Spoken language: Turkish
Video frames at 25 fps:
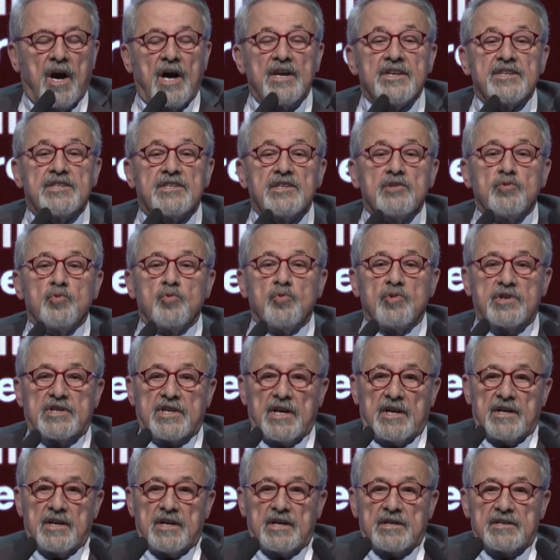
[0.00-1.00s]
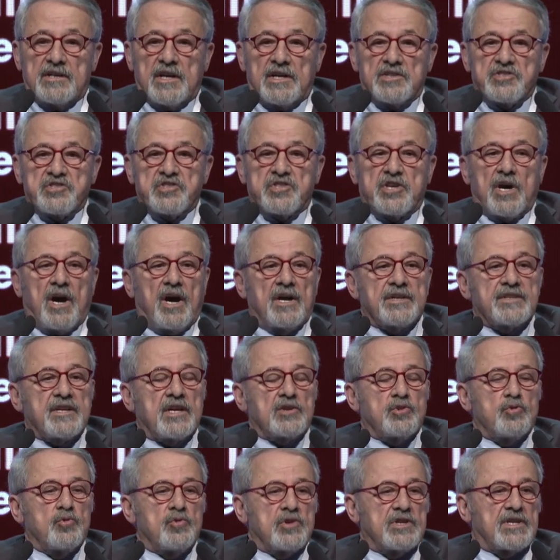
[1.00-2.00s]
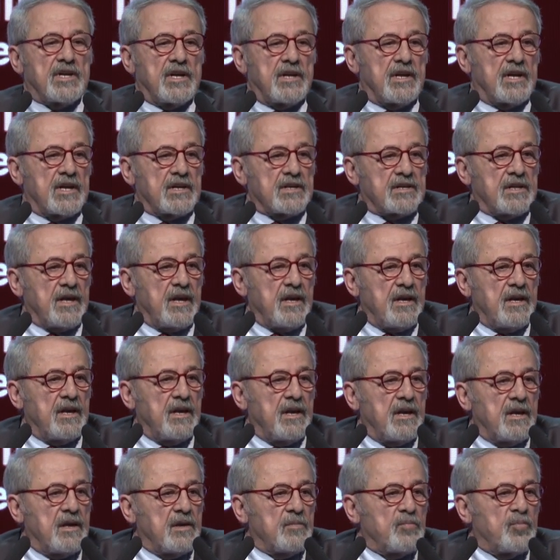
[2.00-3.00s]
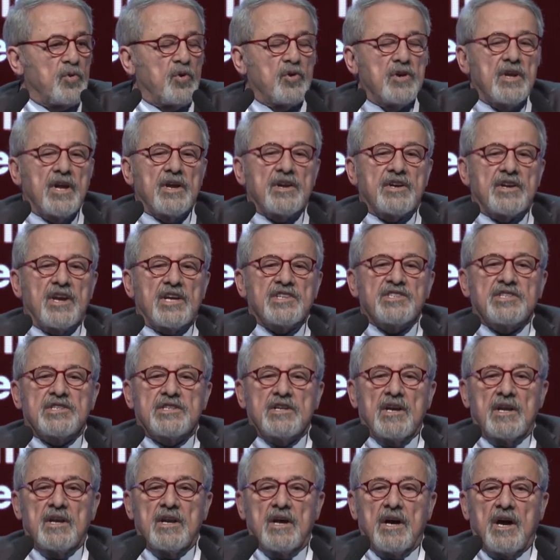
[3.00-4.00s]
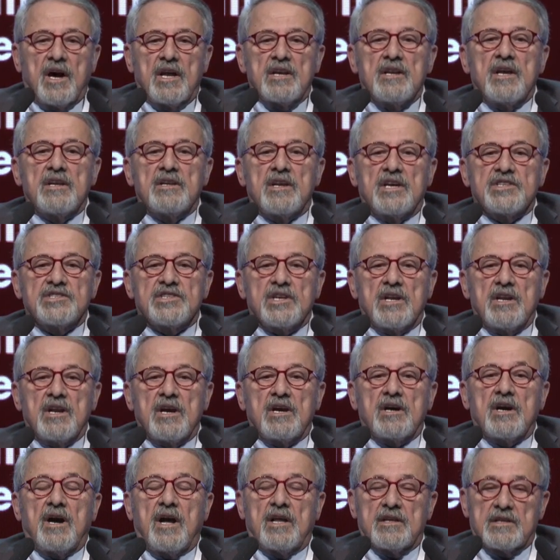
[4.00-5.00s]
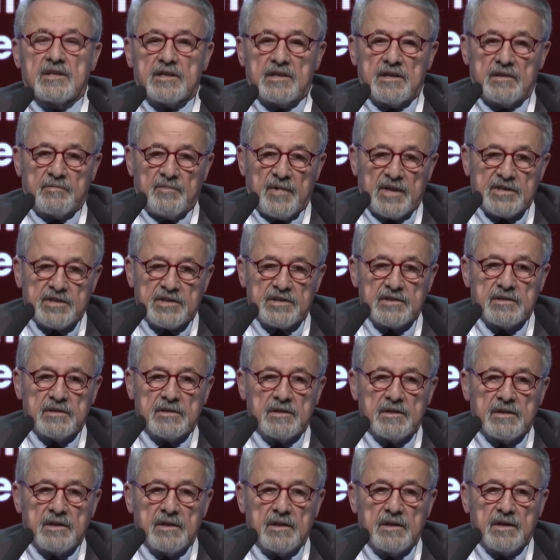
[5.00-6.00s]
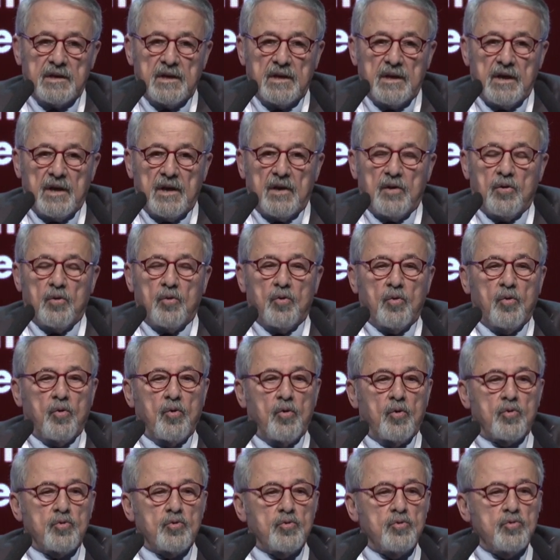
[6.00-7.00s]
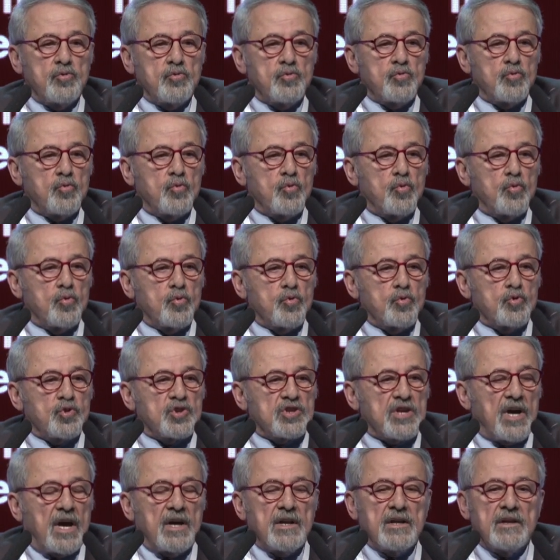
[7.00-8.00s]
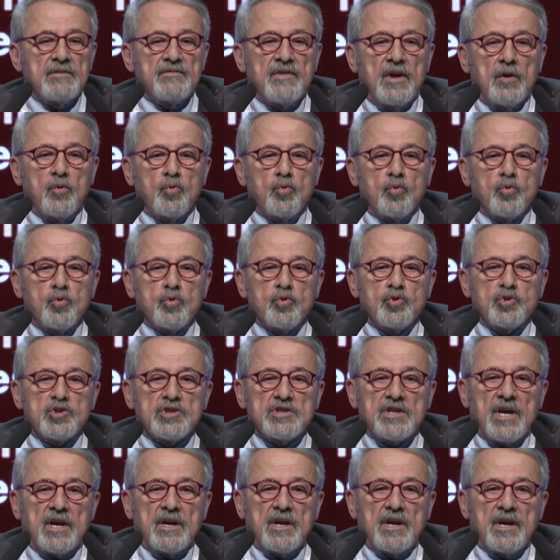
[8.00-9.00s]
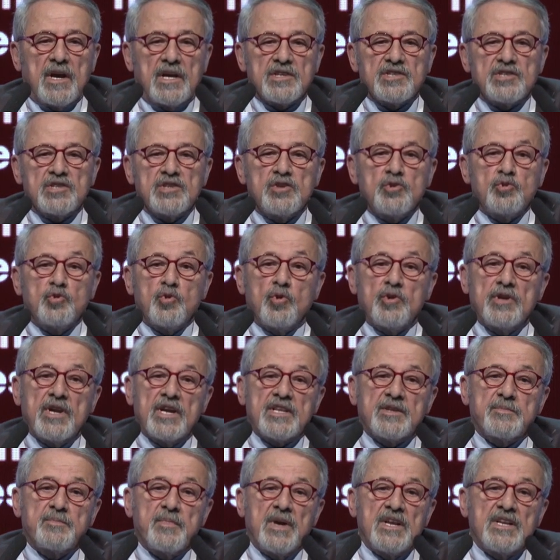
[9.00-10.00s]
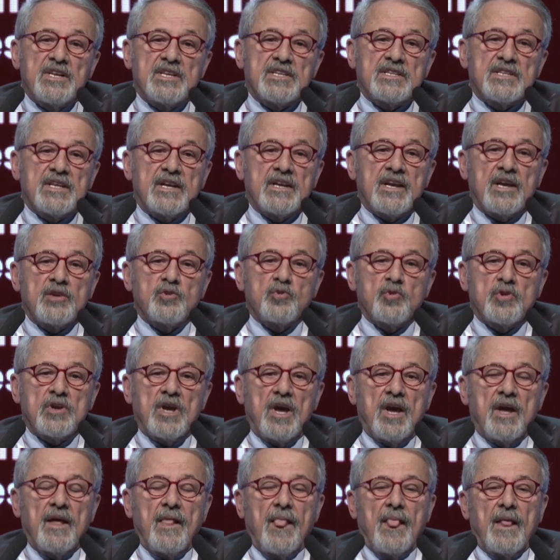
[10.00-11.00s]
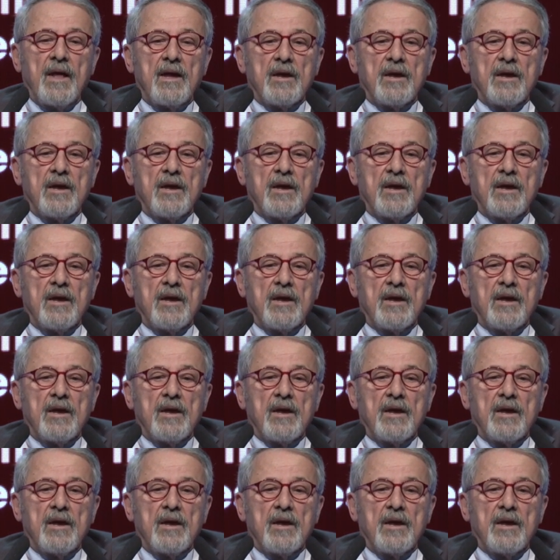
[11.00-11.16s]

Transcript: aydın ülkelerde, çağdaş ülkelerde böyle rastgele, alel acele kaldırılmaz. Onun ulusal ve uluslararası yönetmeliklere göre